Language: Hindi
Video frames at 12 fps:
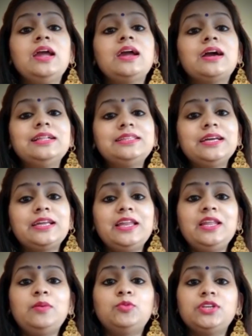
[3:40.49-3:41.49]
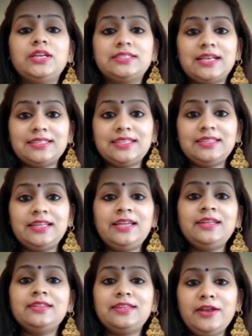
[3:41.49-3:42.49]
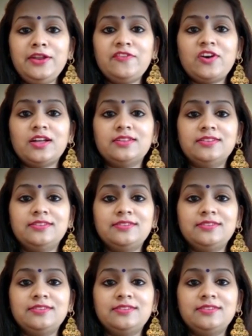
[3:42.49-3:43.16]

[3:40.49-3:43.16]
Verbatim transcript: कल तक के लिए मुझे इजाज़त दें धन्यवाद